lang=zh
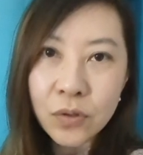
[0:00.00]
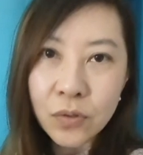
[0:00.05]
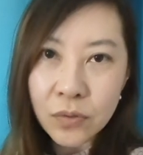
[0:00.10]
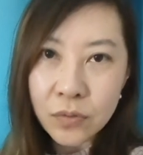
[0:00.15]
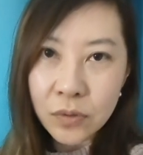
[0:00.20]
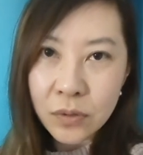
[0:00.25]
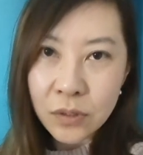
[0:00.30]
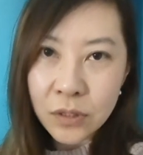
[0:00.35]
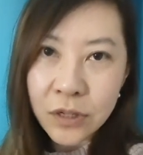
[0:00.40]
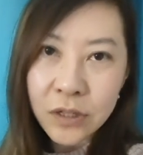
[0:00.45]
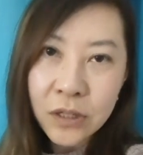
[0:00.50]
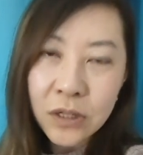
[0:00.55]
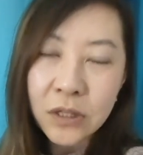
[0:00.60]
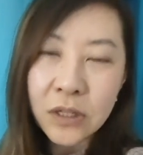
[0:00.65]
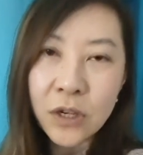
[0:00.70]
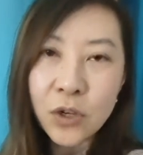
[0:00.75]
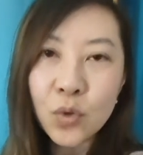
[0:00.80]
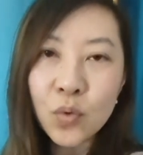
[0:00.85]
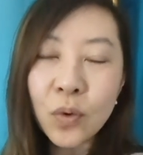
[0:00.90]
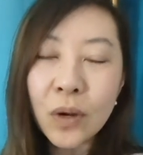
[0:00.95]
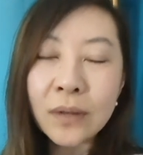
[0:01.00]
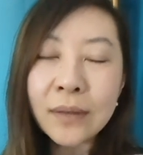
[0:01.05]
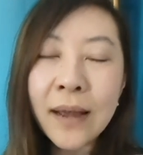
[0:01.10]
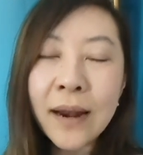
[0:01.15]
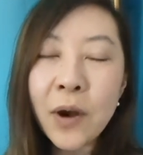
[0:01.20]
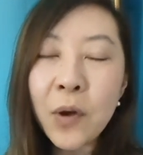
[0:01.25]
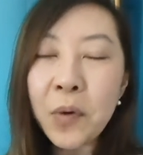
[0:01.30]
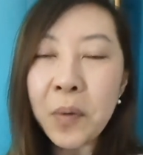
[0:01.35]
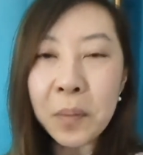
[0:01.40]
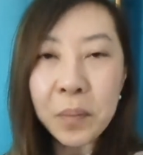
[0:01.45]
就彻底结束了。
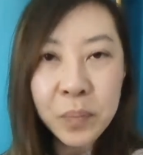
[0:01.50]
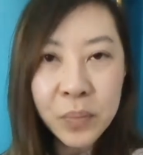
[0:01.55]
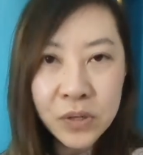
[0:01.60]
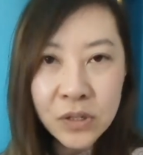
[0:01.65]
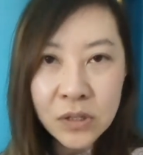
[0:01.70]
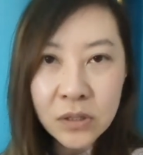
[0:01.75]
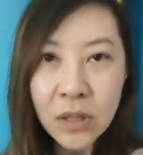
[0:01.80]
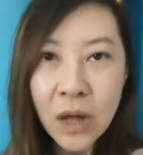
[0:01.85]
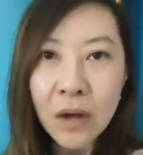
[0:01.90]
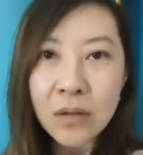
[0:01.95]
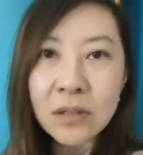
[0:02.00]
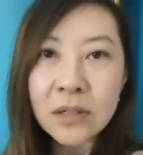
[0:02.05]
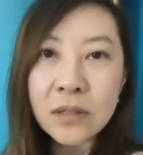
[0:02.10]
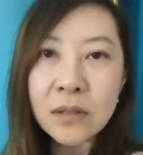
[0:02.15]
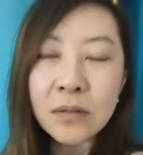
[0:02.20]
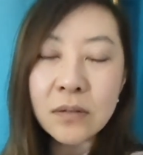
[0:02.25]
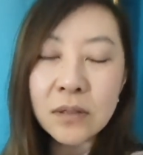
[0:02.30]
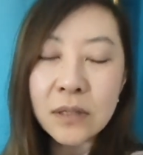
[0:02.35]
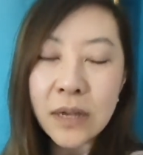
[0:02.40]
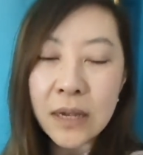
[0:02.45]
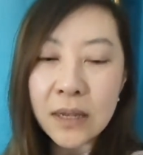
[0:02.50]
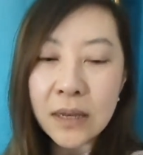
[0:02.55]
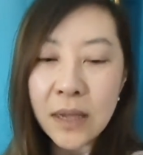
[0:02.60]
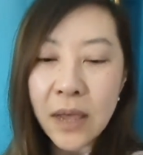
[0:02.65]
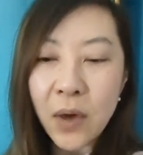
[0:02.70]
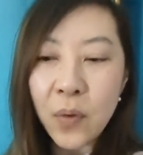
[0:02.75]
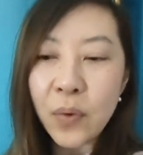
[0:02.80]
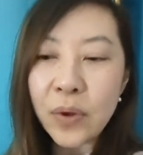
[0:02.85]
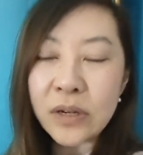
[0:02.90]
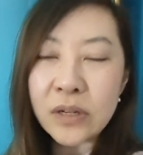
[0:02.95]
当然，我们不知道这一
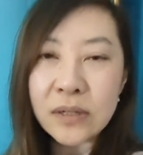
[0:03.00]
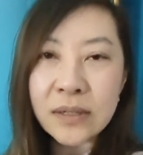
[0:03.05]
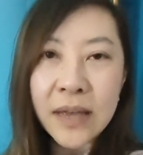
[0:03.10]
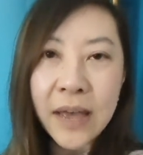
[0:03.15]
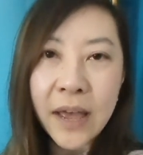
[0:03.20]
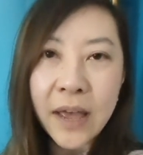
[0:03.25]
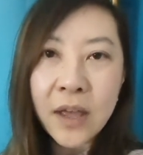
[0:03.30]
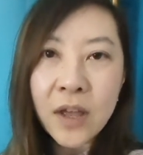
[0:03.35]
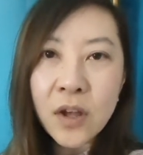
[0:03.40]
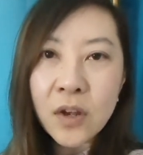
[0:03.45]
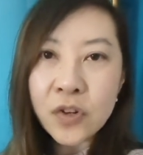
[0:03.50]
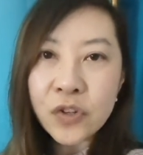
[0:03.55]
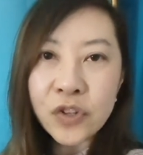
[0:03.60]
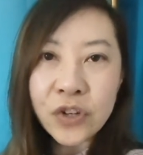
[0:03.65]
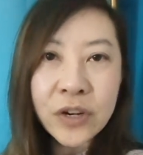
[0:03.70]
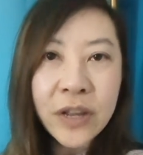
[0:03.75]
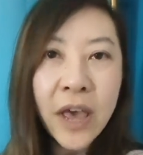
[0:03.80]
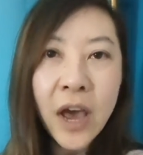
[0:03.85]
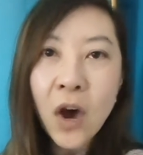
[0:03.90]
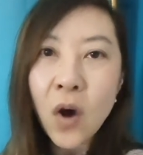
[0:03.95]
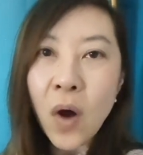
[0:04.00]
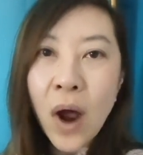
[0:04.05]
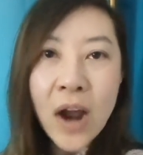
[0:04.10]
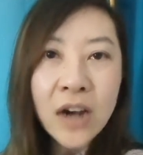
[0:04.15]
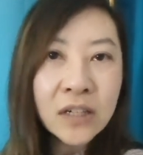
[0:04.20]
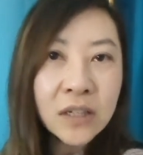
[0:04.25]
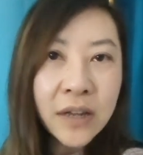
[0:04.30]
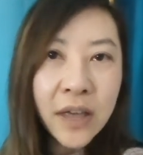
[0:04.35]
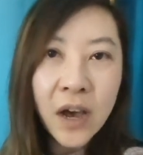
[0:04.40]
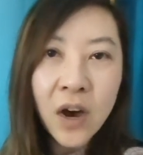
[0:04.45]
天会是在十年后、二
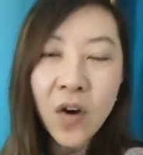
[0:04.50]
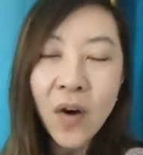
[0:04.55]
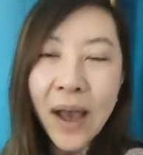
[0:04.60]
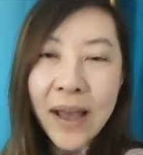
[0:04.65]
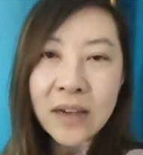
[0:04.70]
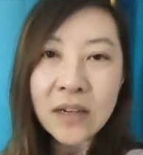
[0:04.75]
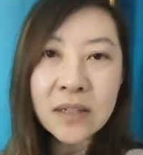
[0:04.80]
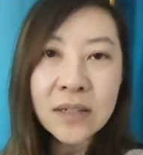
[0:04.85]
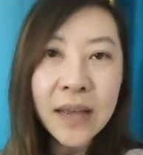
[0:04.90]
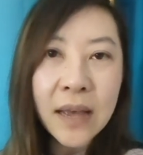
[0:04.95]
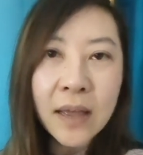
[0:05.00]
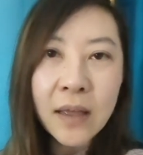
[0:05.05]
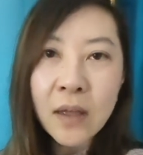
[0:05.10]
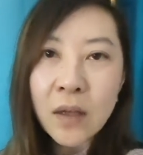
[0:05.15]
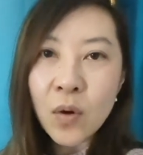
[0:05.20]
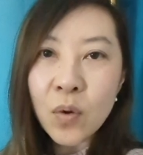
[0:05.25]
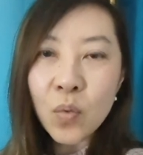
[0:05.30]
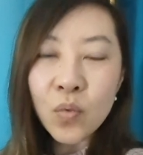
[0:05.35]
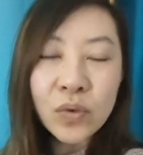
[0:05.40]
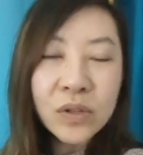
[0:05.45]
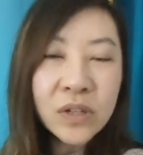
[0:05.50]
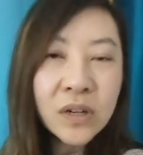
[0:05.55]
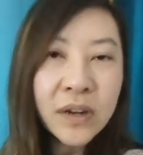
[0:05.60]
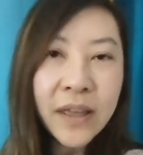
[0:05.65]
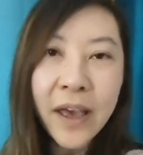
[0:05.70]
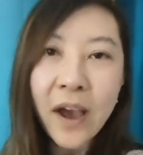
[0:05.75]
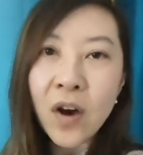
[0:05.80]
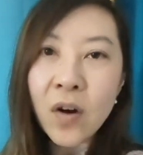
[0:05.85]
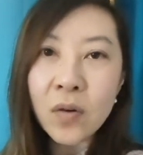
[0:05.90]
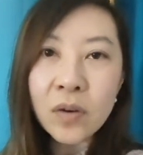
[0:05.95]
十年后，还是在五十
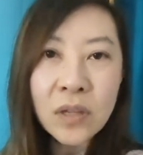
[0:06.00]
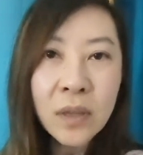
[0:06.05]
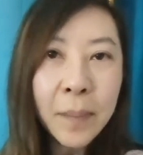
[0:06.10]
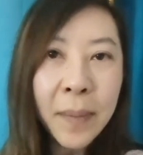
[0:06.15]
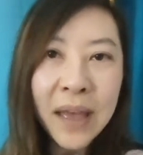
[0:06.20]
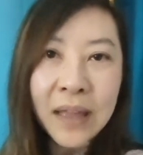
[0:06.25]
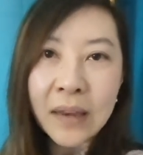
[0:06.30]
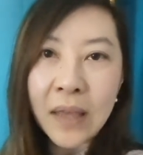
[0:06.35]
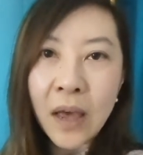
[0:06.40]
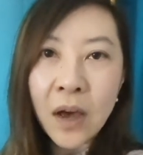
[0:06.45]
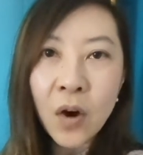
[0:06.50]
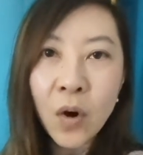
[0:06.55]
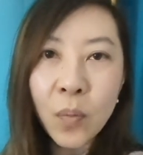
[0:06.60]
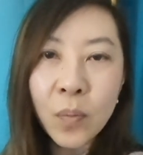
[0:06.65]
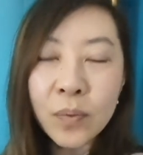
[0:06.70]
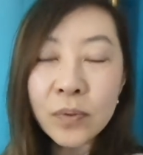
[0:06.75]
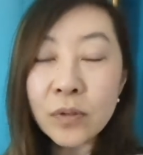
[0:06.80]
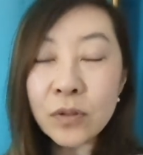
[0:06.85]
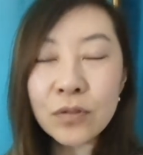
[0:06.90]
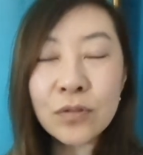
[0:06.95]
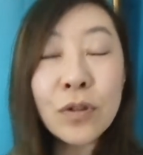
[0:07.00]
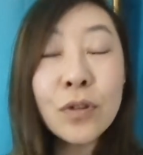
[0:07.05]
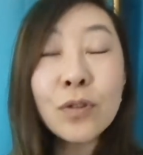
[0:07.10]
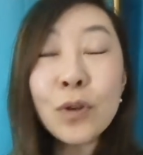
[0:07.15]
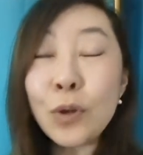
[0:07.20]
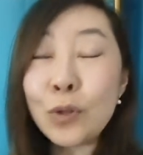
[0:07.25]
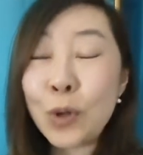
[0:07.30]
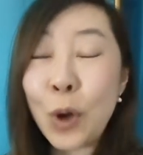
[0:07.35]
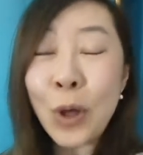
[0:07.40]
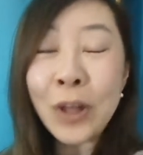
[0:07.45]
年后、一百年后。就就
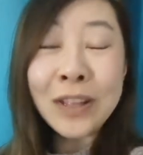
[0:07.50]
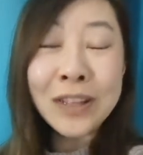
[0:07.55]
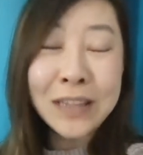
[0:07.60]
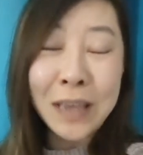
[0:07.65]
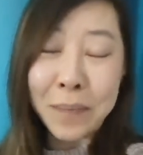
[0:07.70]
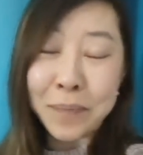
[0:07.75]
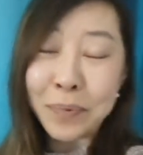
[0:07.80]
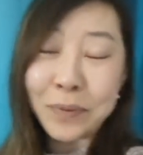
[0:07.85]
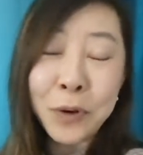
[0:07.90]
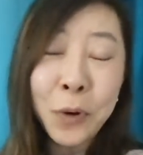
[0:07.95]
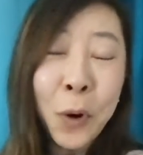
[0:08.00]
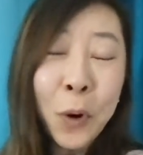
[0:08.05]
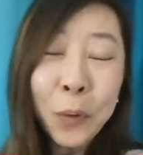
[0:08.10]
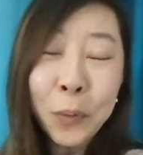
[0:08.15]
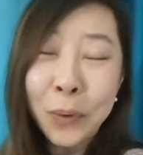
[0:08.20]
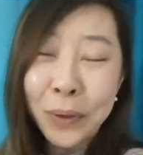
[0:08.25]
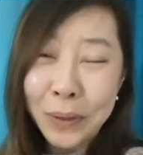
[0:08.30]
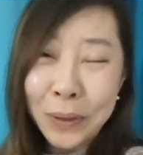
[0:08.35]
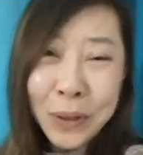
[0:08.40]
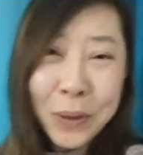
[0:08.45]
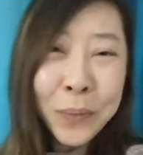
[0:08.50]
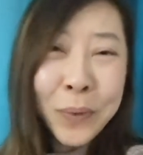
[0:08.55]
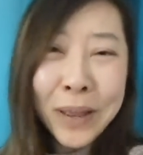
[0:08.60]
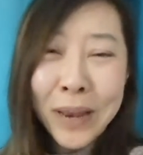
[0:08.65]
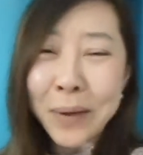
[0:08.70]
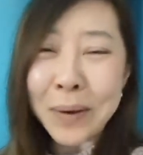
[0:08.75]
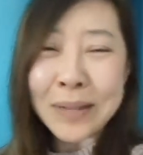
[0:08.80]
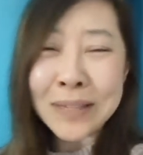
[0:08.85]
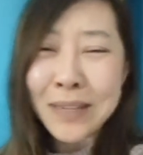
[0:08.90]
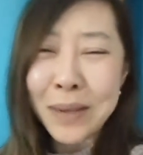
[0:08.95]
就就也不威威
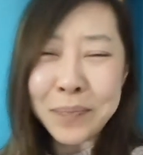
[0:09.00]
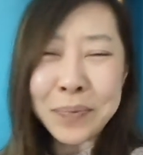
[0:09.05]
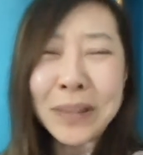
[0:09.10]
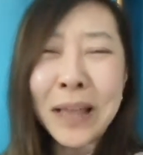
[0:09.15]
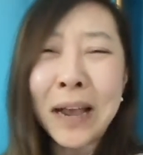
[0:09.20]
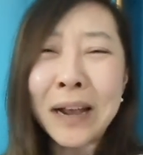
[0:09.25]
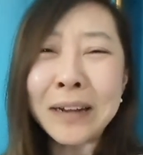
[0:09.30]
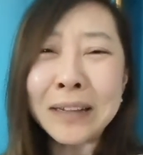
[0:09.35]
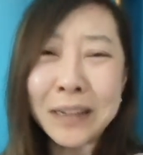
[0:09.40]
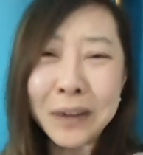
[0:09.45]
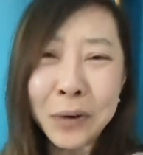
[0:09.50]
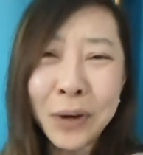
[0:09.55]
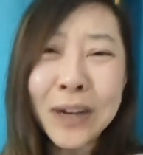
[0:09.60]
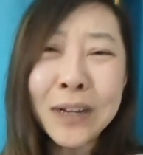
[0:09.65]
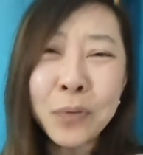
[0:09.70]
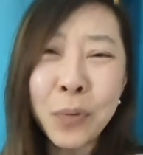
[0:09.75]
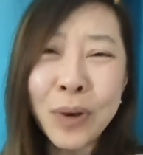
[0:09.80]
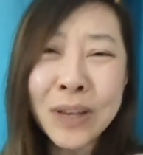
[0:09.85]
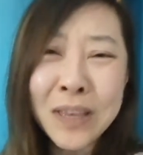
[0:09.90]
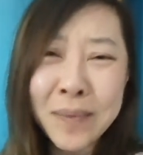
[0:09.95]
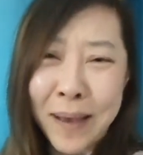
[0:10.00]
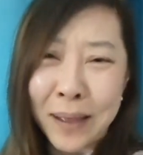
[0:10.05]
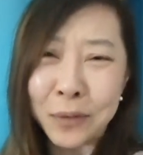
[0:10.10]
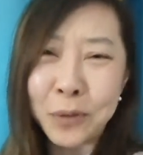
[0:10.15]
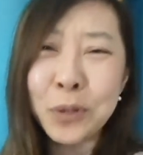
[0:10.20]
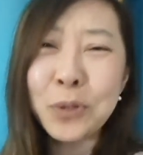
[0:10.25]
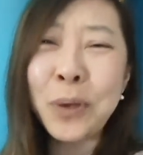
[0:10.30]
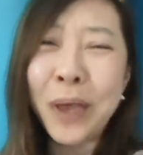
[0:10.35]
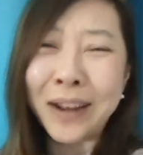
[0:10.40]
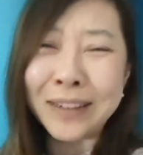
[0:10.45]
廉王子也不太可能活活一百
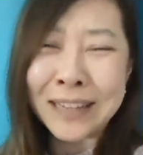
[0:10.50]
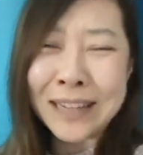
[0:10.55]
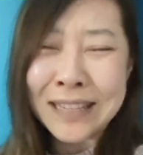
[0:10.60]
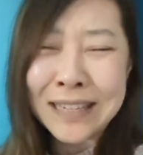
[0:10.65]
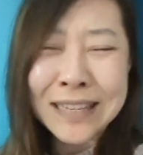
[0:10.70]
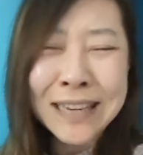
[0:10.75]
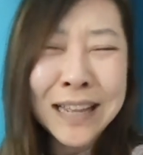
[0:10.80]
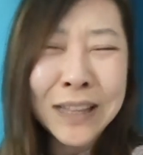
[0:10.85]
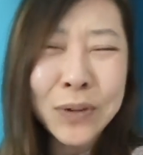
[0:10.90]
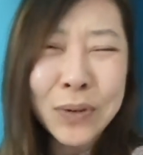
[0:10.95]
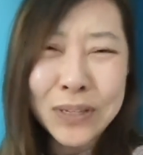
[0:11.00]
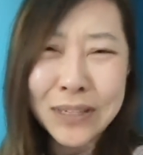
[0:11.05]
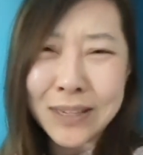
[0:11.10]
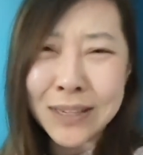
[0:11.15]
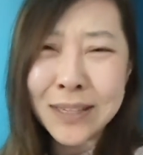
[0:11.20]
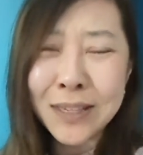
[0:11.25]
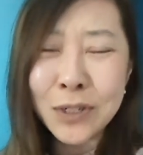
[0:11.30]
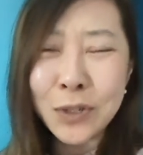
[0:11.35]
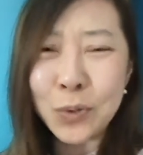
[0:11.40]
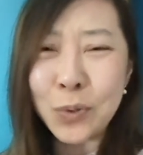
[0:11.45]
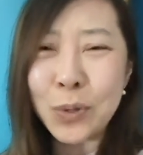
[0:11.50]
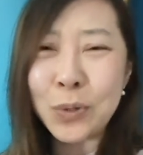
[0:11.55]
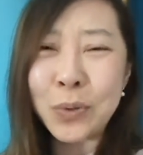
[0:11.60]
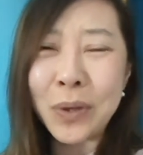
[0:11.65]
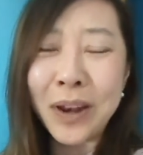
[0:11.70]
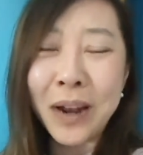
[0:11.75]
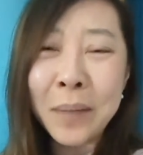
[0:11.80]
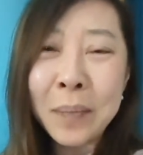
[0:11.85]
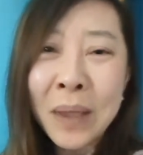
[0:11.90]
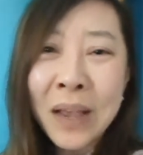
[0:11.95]
多岁啊！他今年都已经四十多
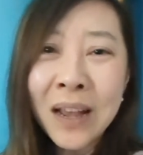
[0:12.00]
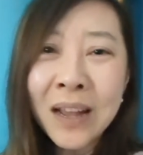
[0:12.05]
岁了。